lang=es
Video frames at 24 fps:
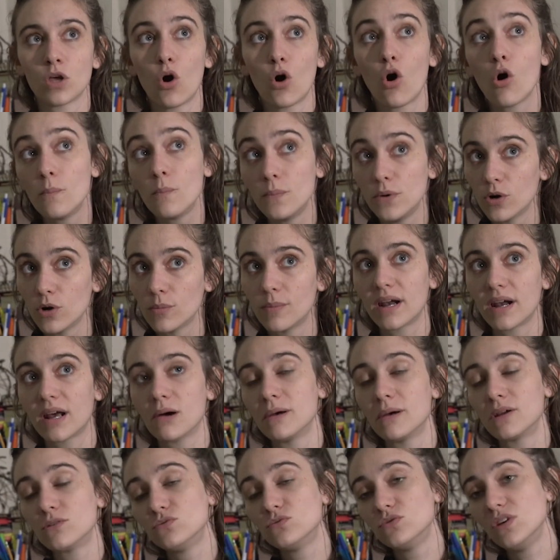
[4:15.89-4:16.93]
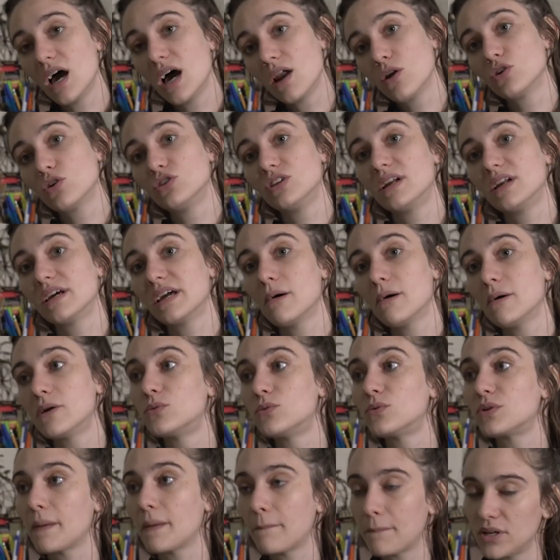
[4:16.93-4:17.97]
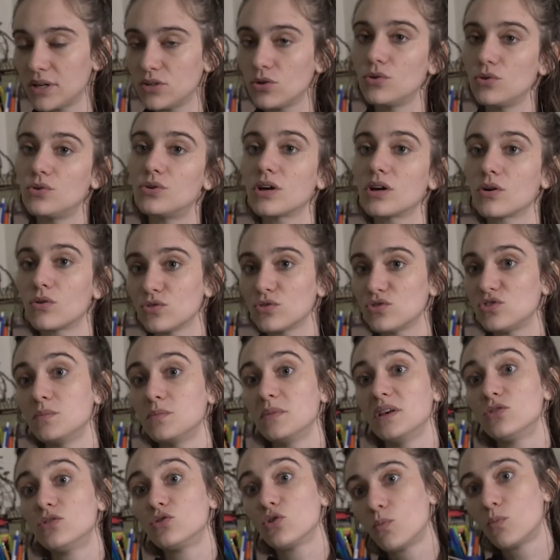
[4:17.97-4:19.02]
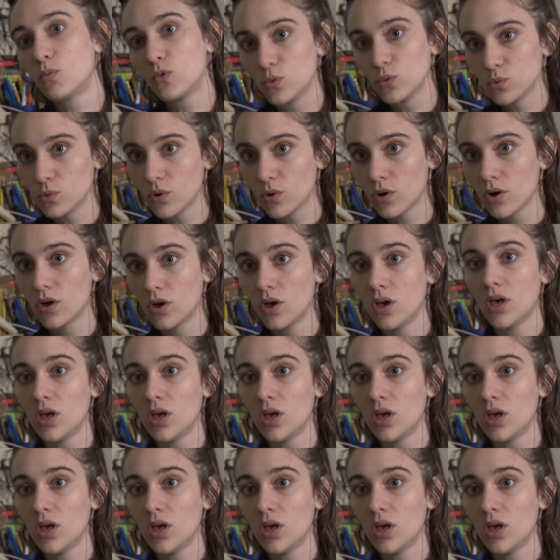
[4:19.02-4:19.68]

obvio, para haber un diálogo tiene que haber un respeto y un reconocimiento mutuo.